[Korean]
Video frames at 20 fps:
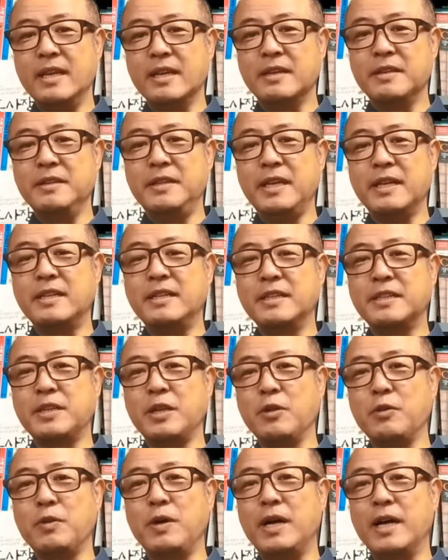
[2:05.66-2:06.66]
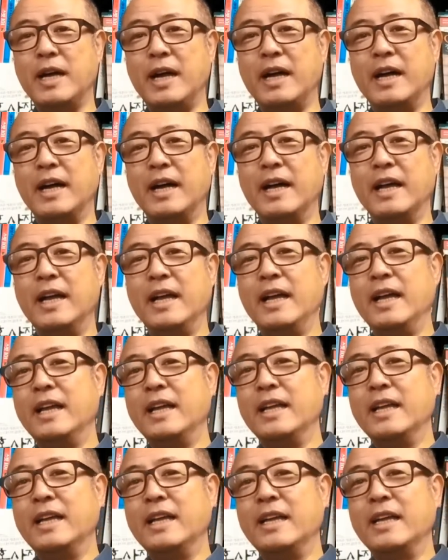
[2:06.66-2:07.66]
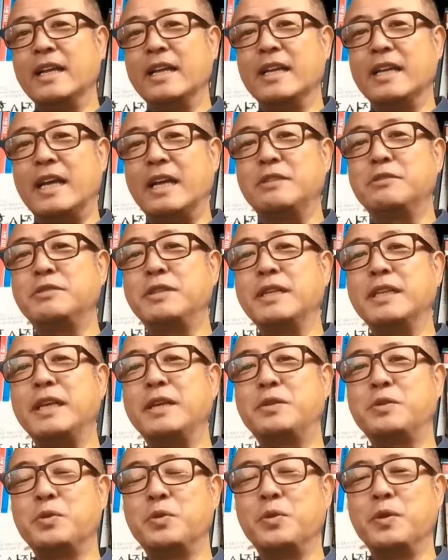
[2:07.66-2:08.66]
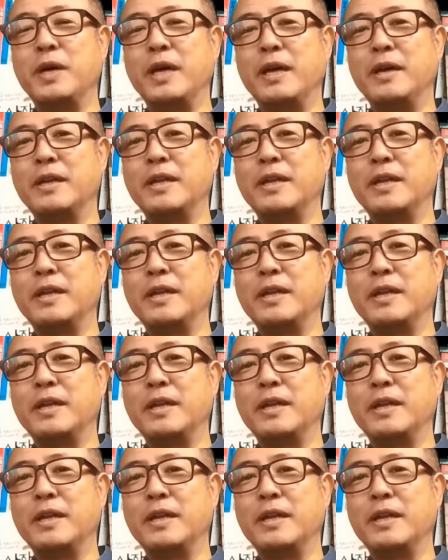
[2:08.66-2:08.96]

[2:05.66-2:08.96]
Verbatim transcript: 그런데 그 결과가 아주 상당히 좋은 거예요.